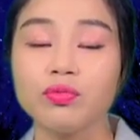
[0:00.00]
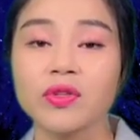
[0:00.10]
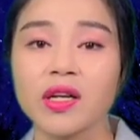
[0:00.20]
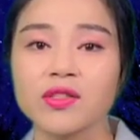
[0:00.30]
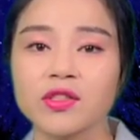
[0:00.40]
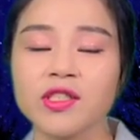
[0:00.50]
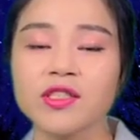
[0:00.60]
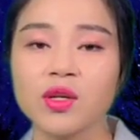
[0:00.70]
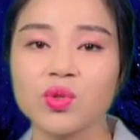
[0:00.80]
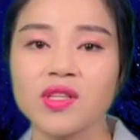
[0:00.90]
북한에서
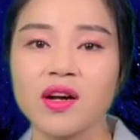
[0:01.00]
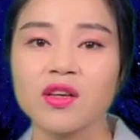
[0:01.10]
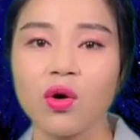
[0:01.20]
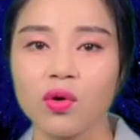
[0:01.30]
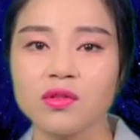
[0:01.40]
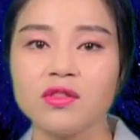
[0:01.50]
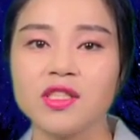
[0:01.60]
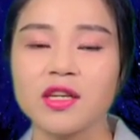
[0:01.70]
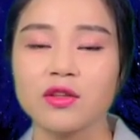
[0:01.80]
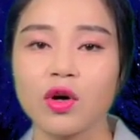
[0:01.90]
실제로 제가 겪었던
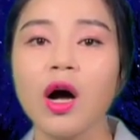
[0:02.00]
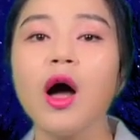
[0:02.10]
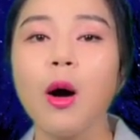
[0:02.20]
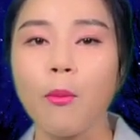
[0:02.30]
일이라던가